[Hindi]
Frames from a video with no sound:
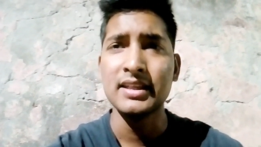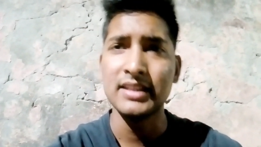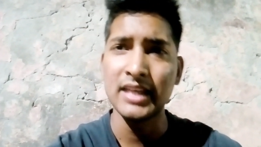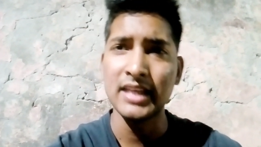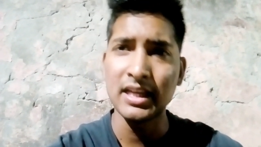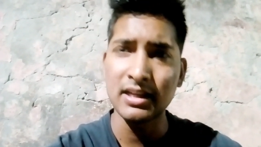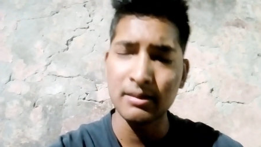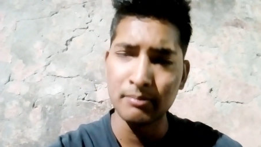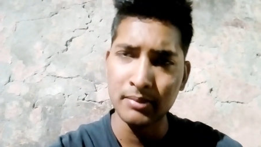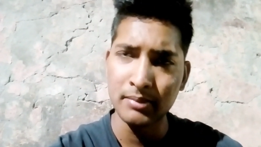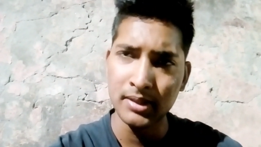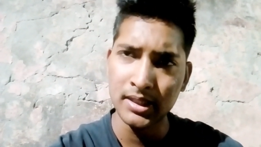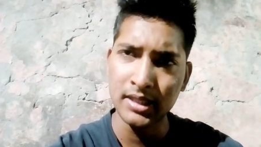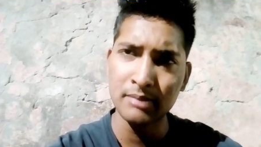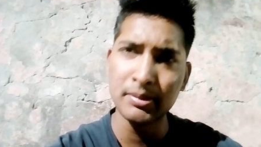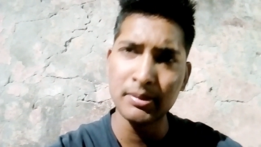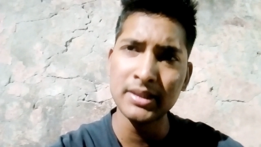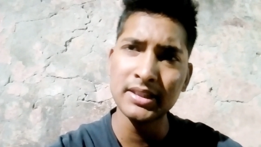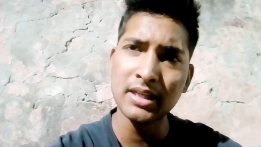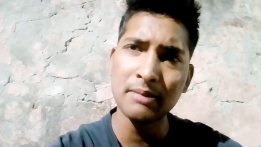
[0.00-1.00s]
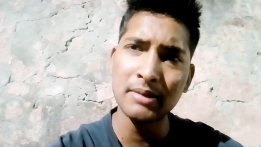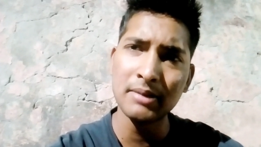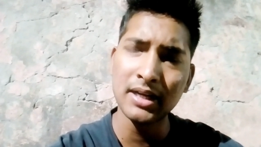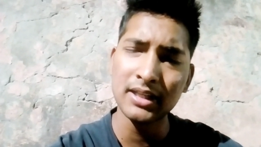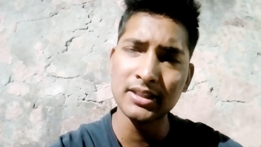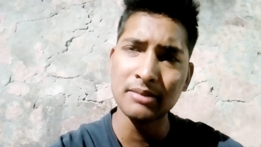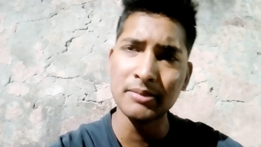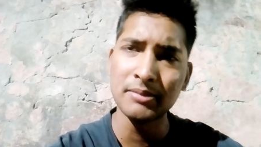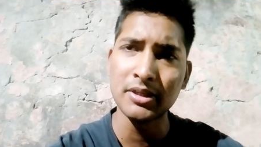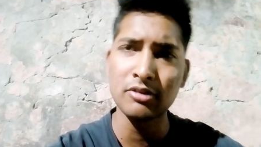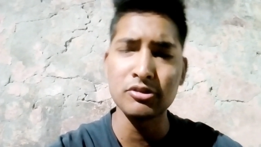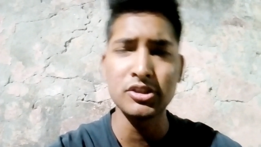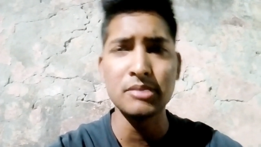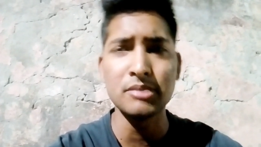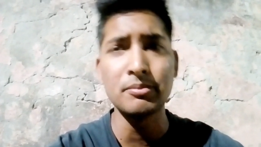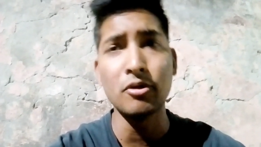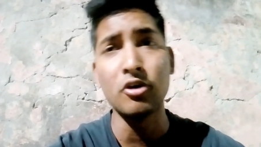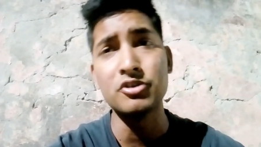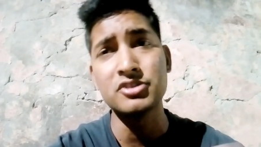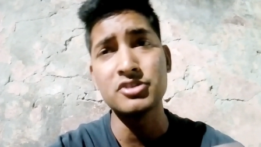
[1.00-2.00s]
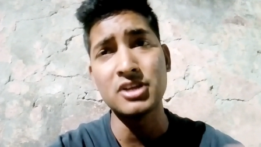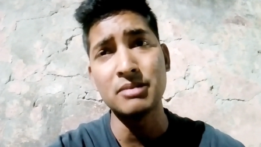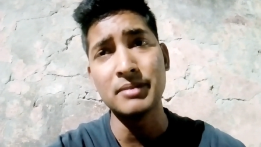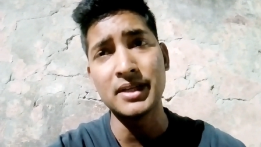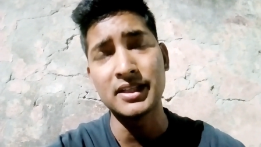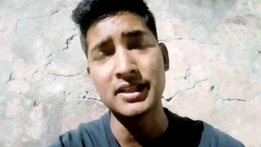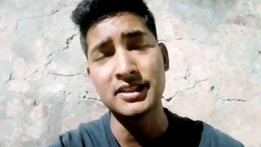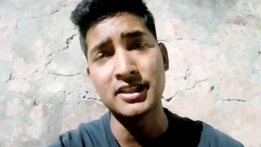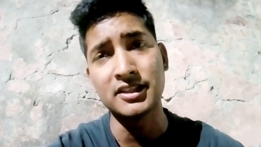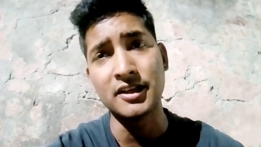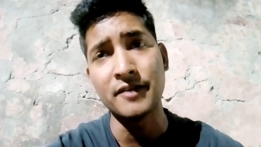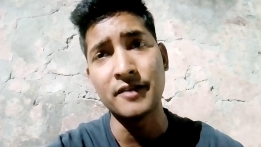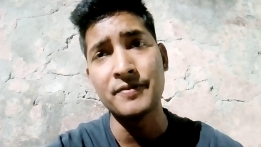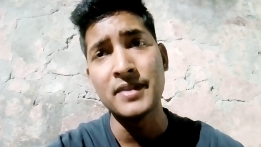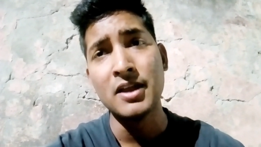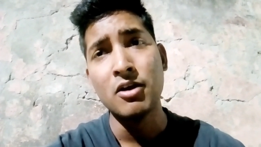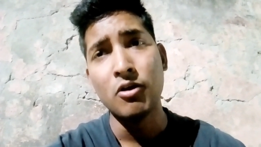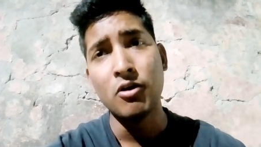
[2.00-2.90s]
कि एक एक बंदा मिला था मेरे को जब मैं हॉस्टल में रहता था